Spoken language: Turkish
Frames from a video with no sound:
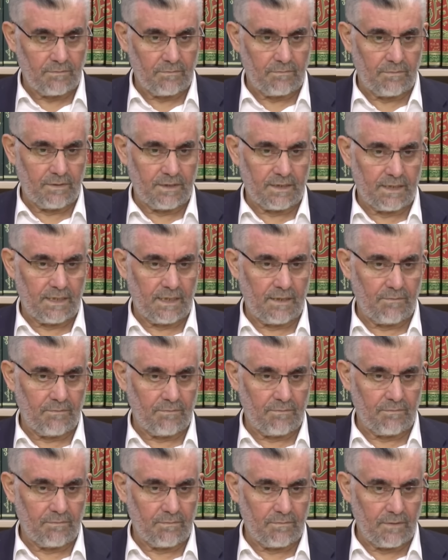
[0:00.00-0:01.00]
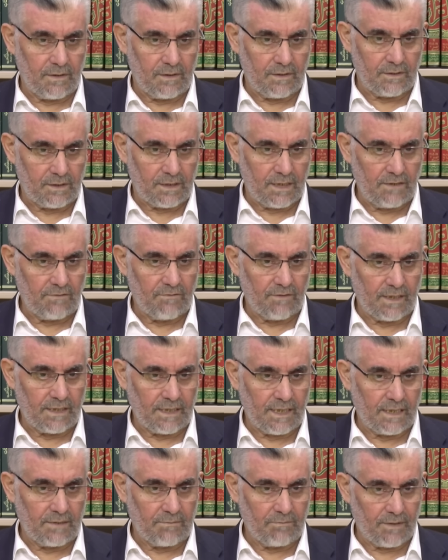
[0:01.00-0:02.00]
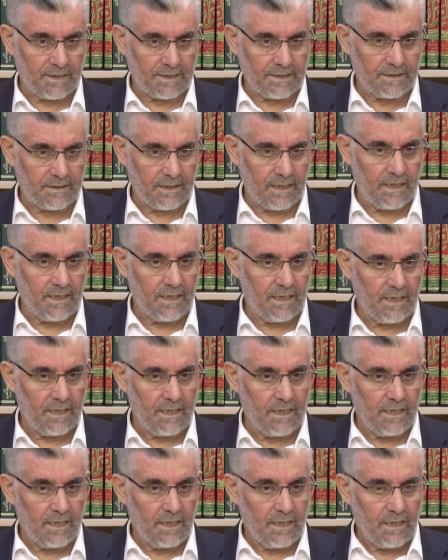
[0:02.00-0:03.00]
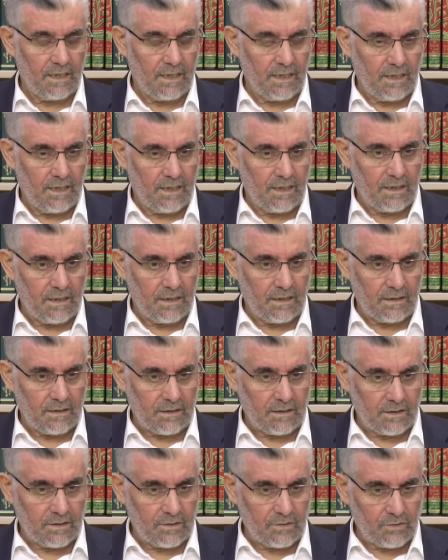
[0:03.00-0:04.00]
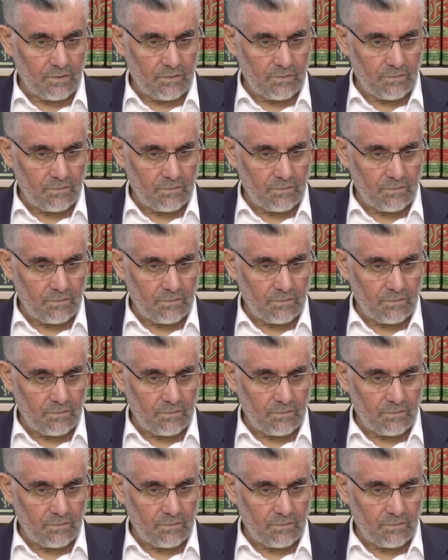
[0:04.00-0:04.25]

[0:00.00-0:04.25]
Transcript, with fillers: bir de e, şey var yani batıda e,